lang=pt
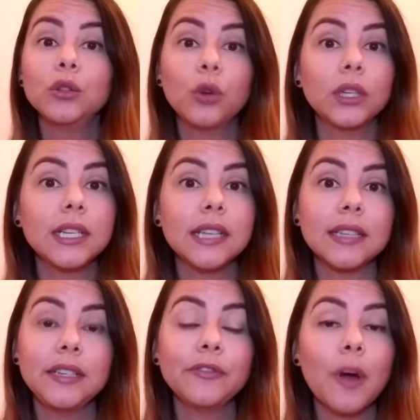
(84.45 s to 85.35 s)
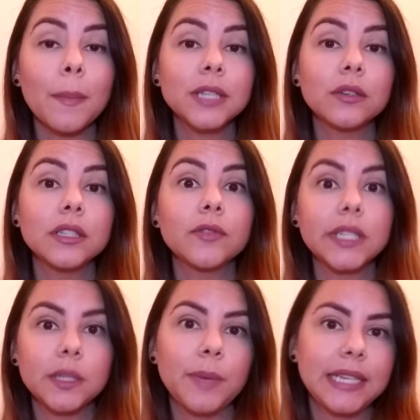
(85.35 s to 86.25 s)
todas as informações que
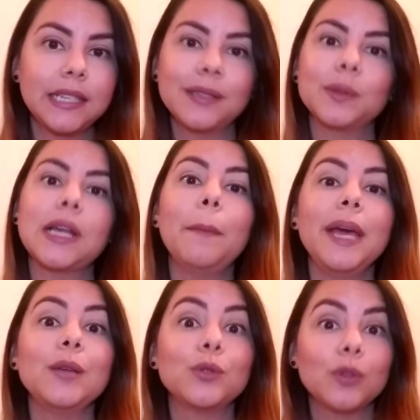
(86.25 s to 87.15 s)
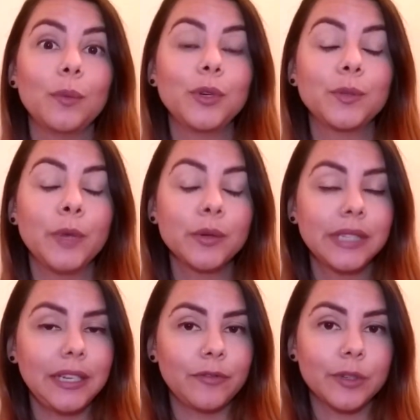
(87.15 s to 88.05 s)
vocês precisam saber sobre os meus
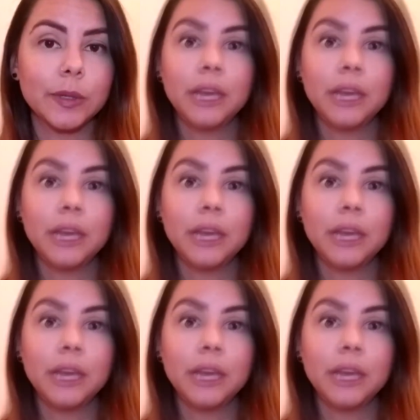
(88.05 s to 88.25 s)
livros.